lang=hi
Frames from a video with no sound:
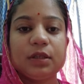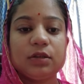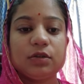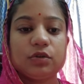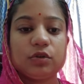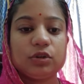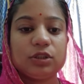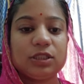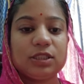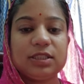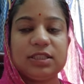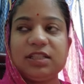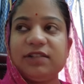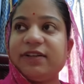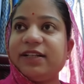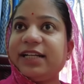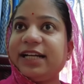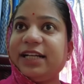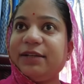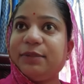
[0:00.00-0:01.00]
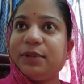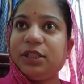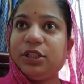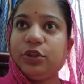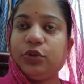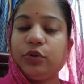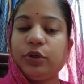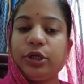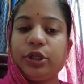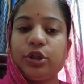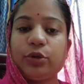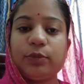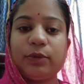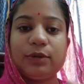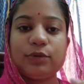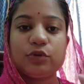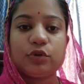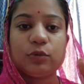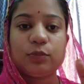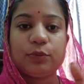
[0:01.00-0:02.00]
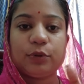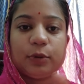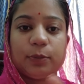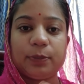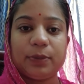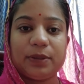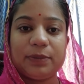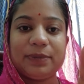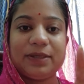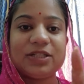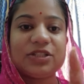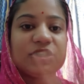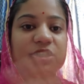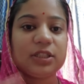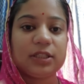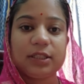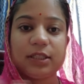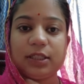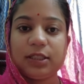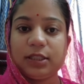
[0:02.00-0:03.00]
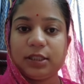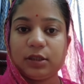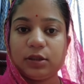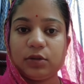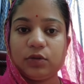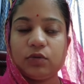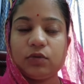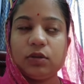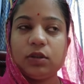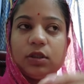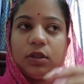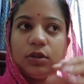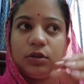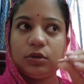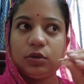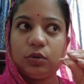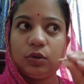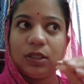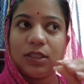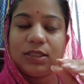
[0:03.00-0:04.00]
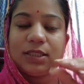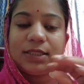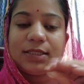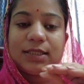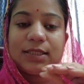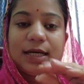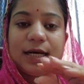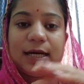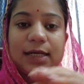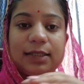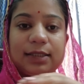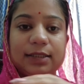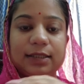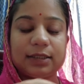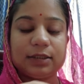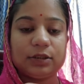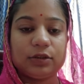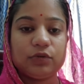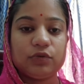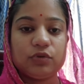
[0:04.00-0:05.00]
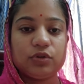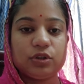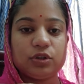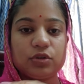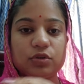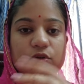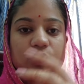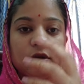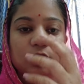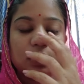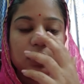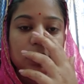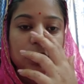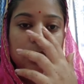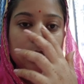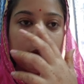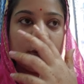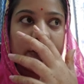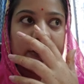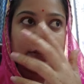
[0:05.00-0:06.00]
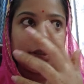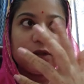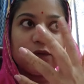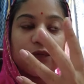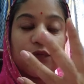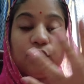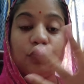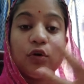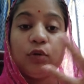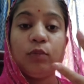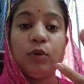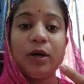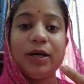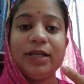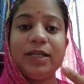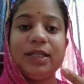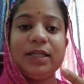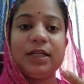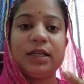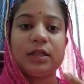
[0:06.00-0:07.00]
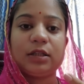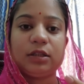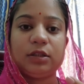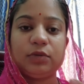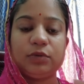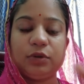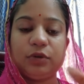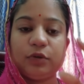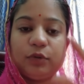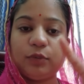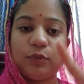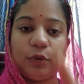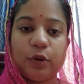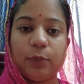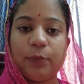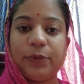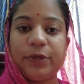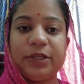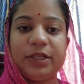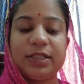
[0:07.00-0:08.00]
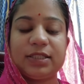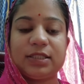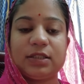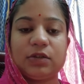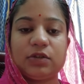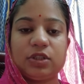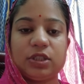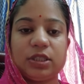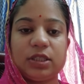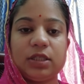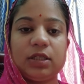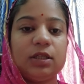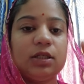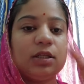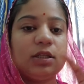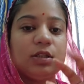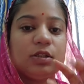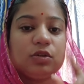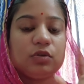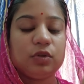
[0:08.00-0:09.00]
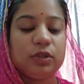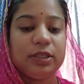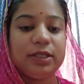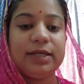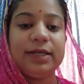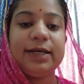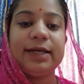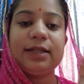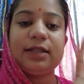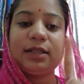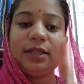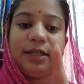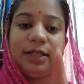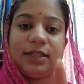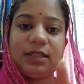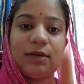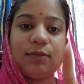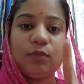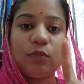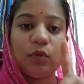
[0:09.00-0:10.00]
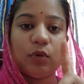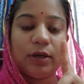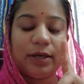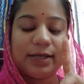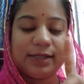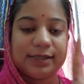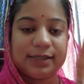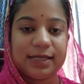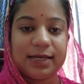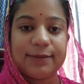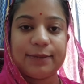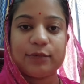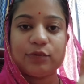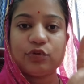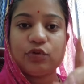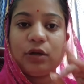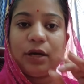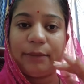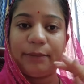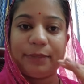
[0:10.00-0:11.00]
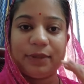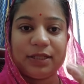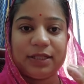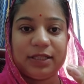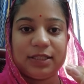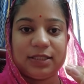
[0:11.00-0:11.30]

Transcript: सो so, जैसे जीवा नाइन मंथ की होगी तो मैं उसको प्रॉपर मैश करके नहीं देती थोड़ा सा ऐसे हार्ड ही रखती हूँ उस चीज़ को एकदम फुल बॉयल नहीं करती हूँ कि वो प्रॉपर ही ऐसा हो जाए सो तो ये एक तरीके से आप ऐसे आप उसको एप्पल दे